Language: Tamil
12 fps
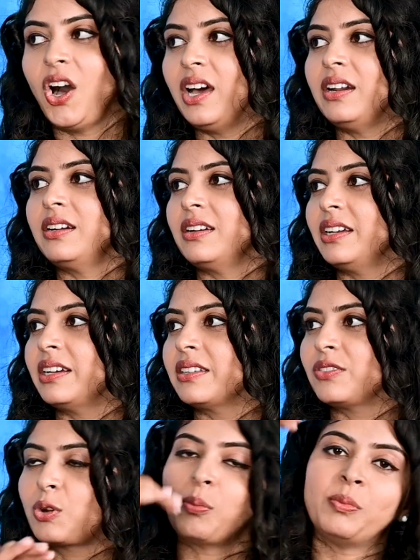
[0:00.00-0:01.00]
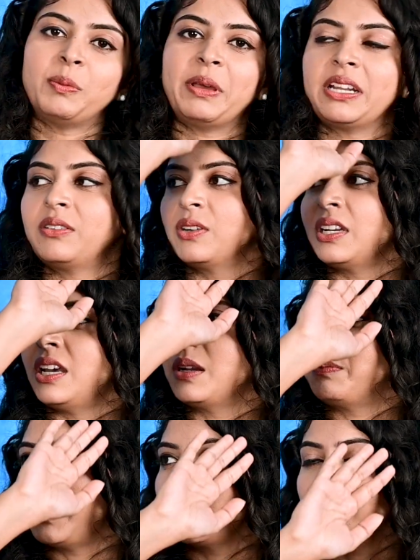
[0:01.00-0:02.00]
ஆர் இட் இஸ் ரொம்ப பெரியவங்களா
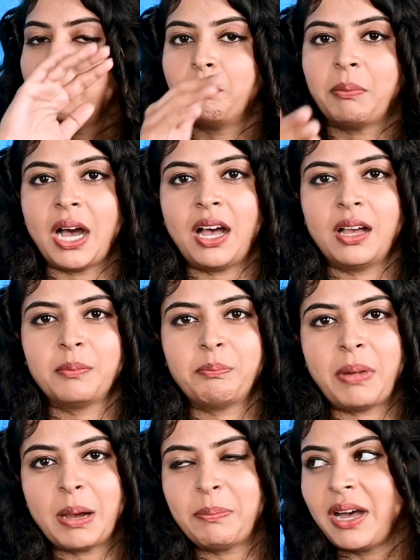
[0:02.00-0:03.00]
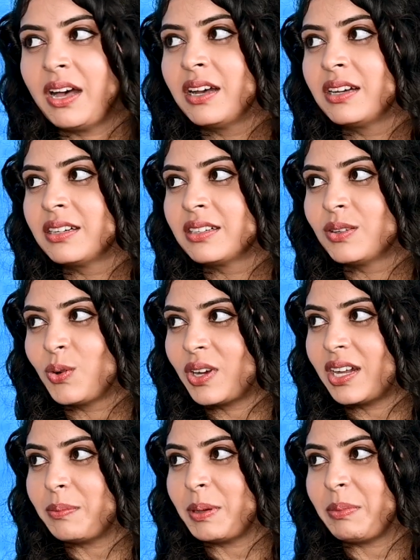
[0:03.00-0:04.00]
இருப்பாங்க மா பாப்பா
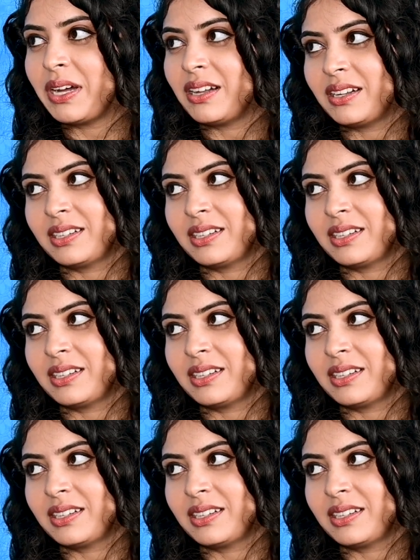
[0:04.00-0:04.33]
உட்கார் பாப்பா